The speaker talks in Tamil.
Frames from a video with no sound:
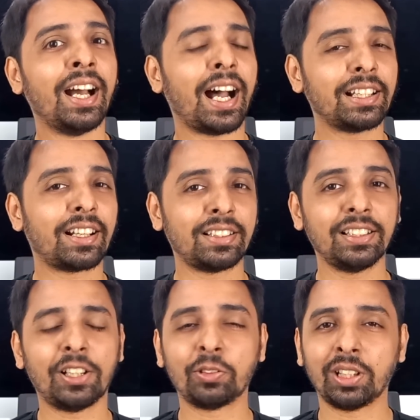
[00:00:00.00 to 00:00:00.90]
அதுக்கு
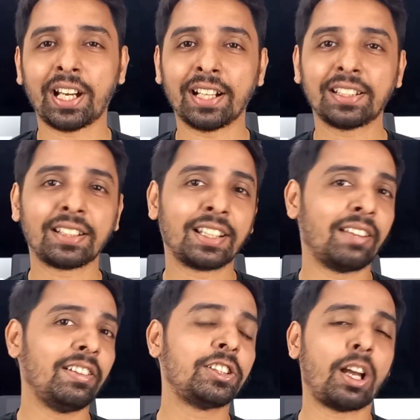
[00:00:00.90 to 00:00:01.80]
அடுத்தது அவங்களுக்கு அடுத்தடுத்த
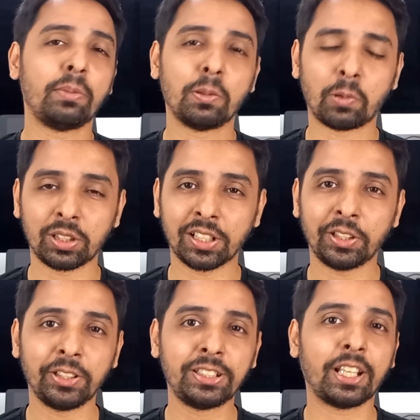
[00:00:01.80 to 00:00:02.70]
லெவல் ஜாபுக்கு போகிறதுக்கு
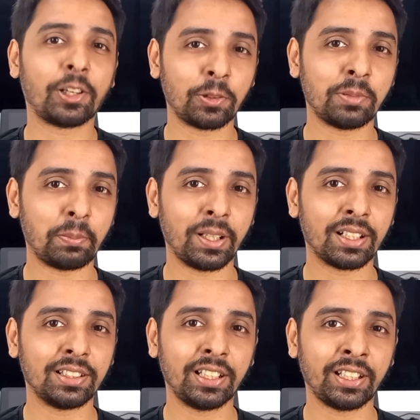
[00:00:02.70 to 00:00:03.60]
அது ஈஸியாக இருக்கும்
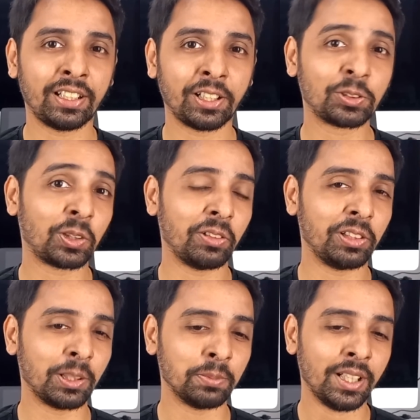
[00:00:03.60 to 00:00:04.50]
அப்படின்றது தான் எனக்கு சொன்ன
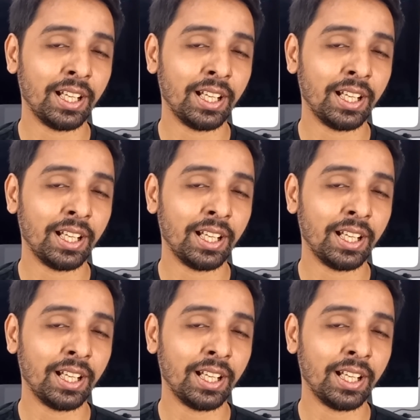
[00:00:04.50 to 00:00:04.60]
விஷயம்